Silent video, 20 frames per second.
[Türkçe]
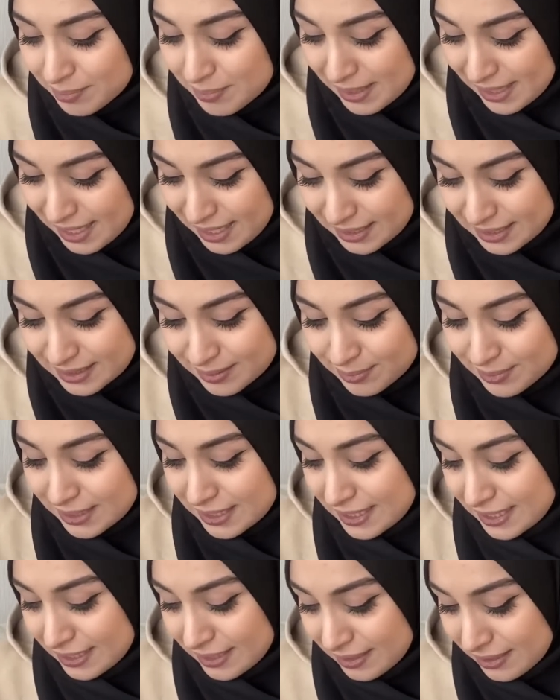beğendim
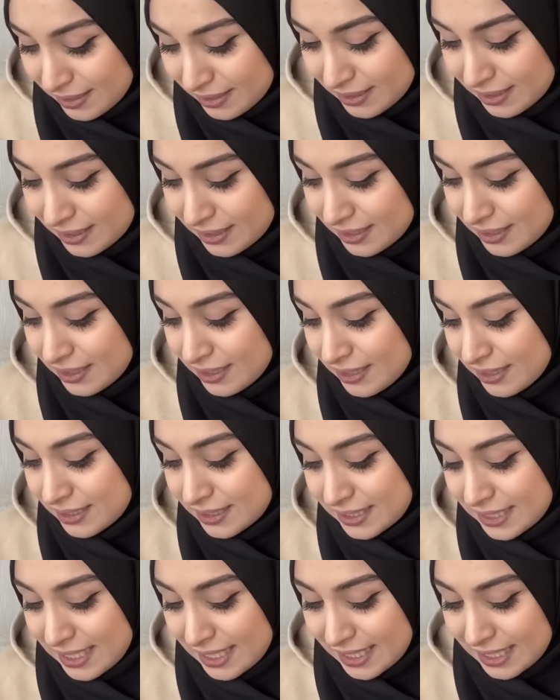ki e,
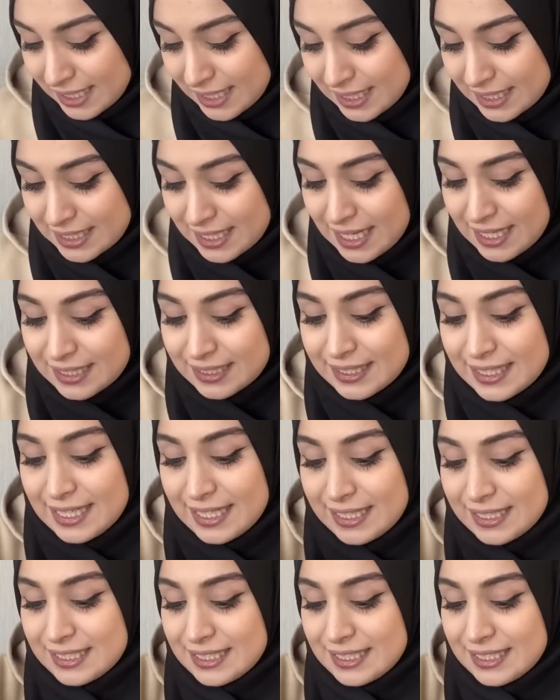direkt iki tane rengini